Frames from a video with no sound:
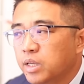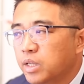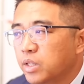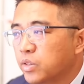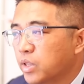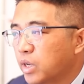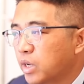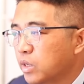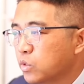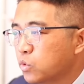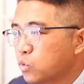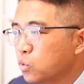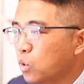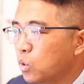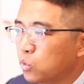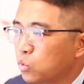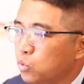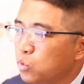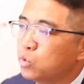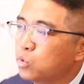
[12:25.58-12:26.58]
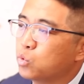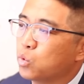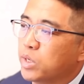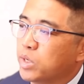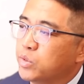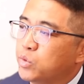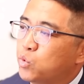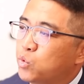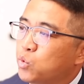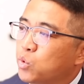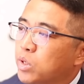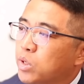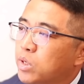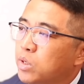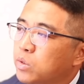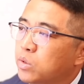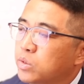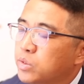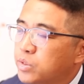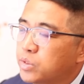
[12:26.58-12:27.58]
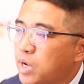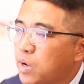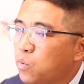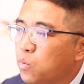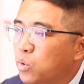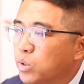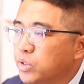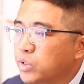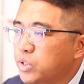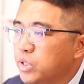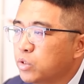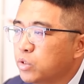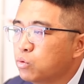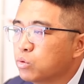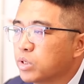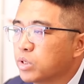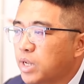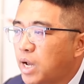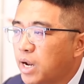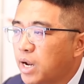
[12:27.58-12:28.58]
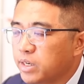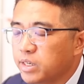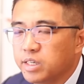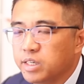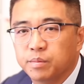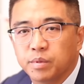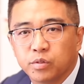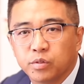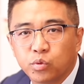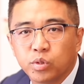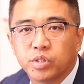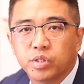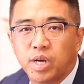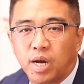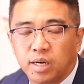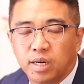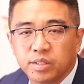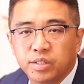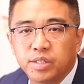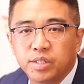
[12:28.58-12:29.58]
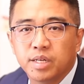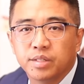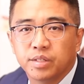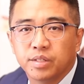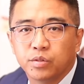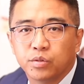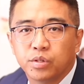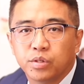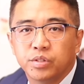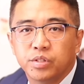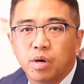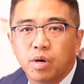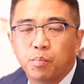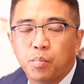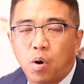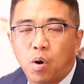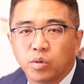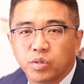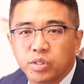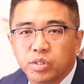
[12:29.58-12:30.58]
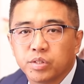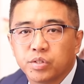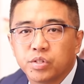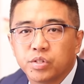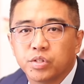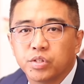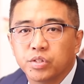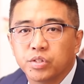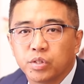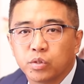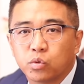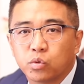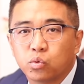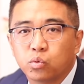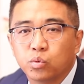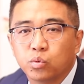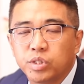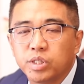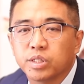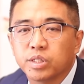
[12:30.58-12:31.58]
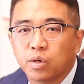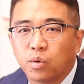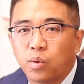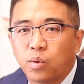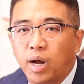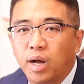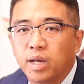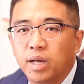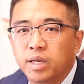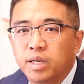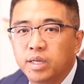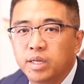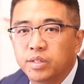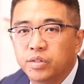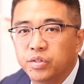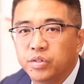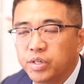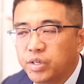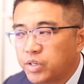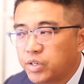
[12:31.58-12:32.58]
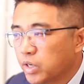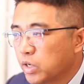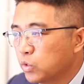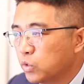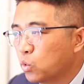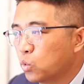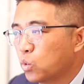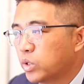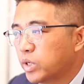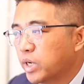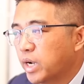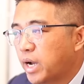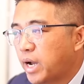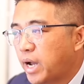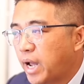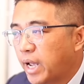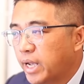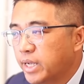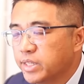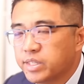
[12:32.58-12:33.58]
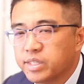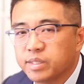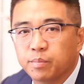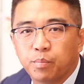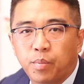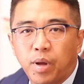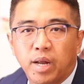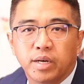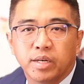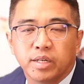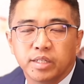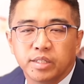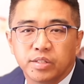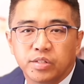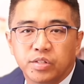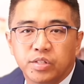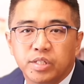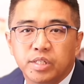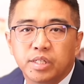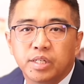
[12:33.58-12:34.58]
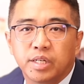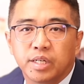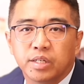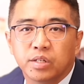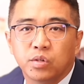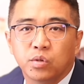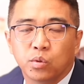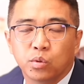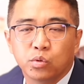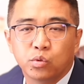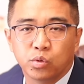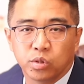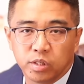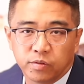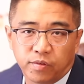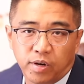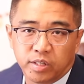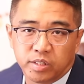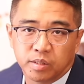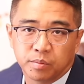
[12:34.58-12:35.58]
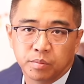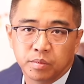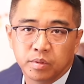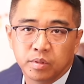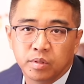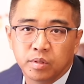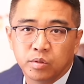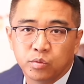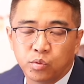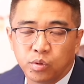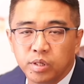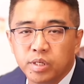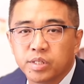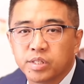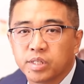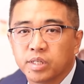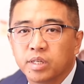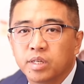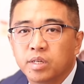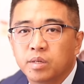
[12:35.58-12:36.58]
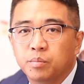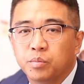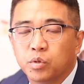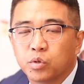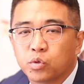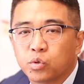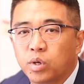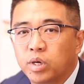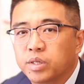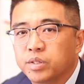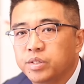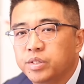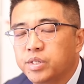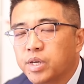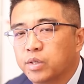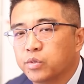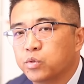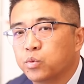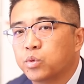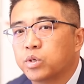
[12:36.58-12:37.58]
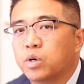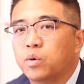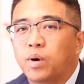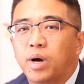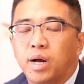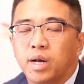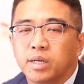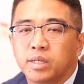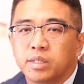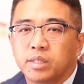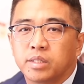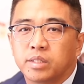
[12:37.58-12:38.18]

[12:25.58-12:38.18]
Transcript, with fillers: 那做旅转学，在我接触的案例里面，最常见的就是你要保证自己能出境的话，你可以通过给孩子办理低龄留学的方式。举个例子。比如说你想去温哥华